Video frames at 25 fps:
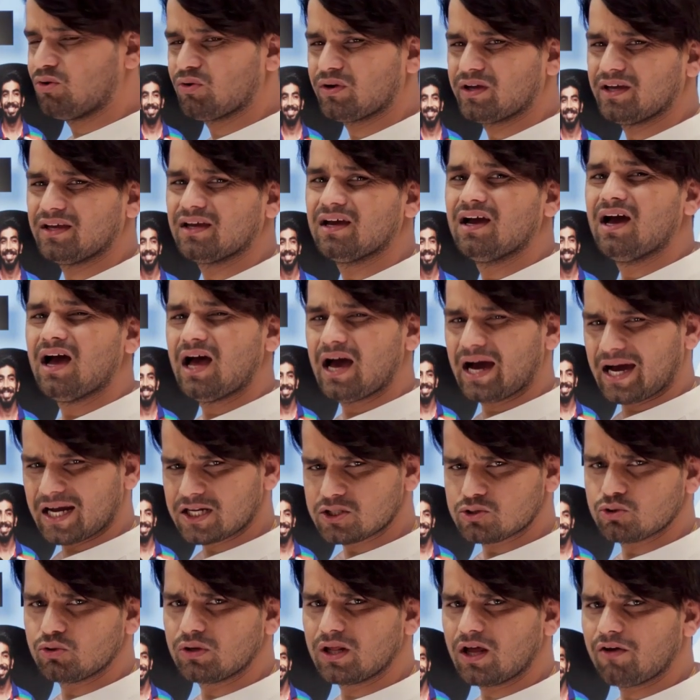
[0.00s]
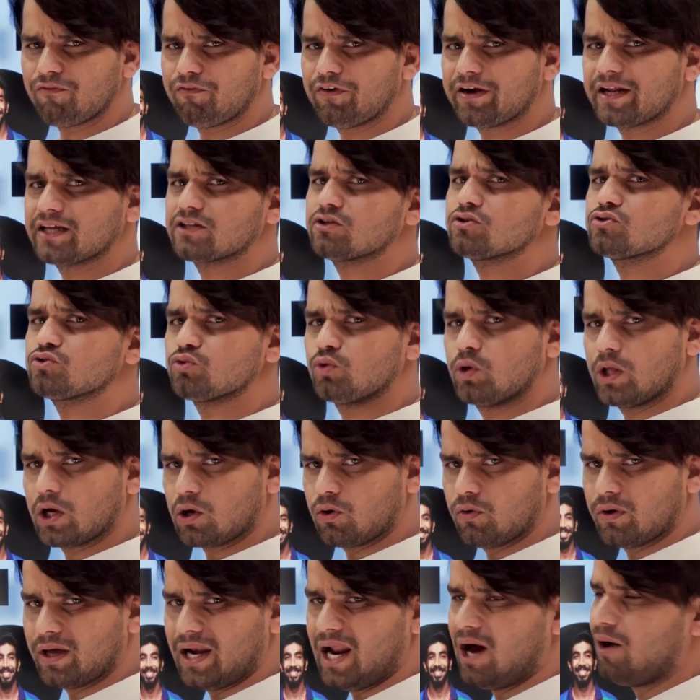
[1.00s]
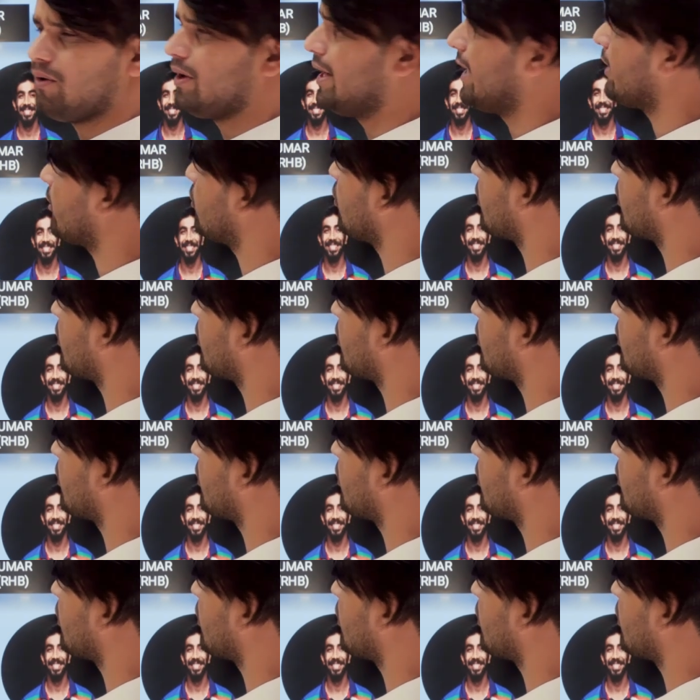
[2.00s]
हूँ कि अगर सूर्य फिट है तो सूर्य को खिलाओ यार